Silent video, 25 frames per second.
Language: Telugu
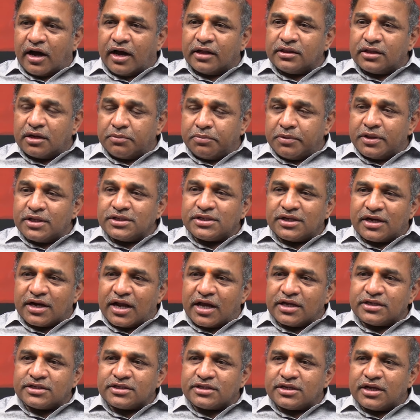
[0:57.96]
ఆంధ్రప్రదేశ్
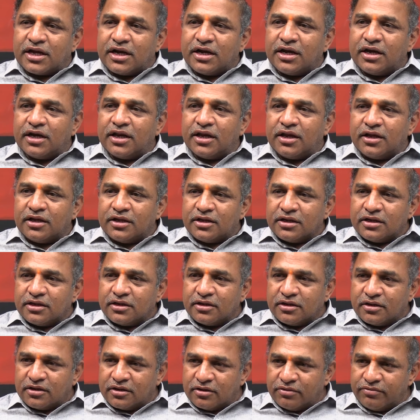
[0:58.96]
రాష్ట్రాన్ని
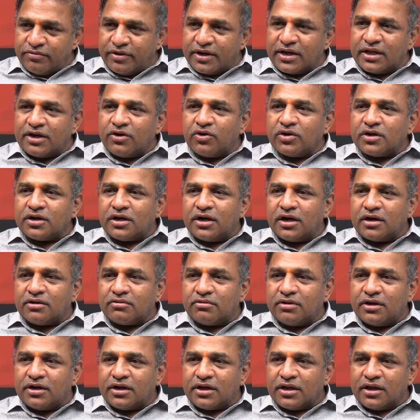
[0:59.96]

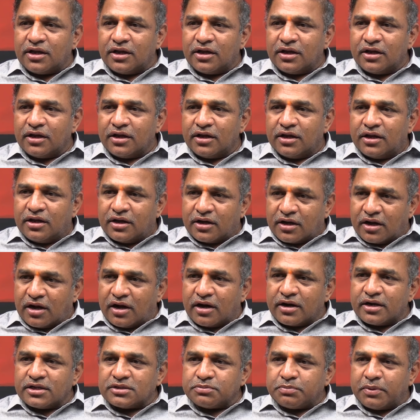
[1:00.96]
విడగొట్టినటువంటి
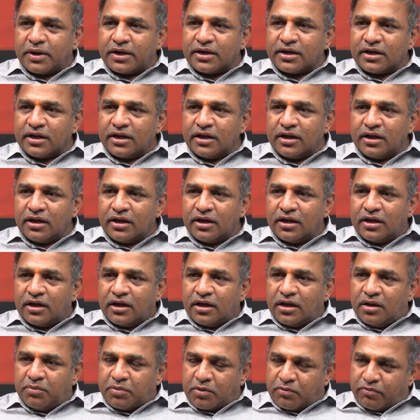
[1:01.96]
కాంగ్రెస్ పార్టీ hmm.
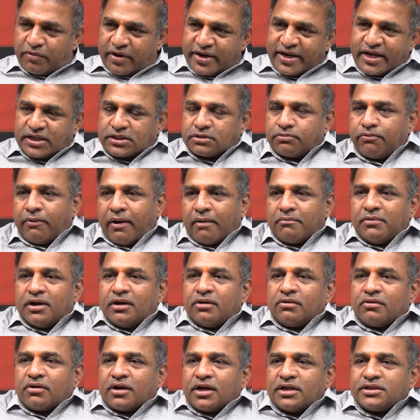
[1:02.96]
ఇప్పుడు వైఎస్
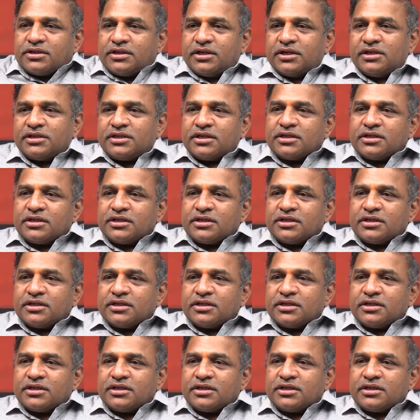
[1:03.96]
ఫ్యామిలీని కూడా చీల్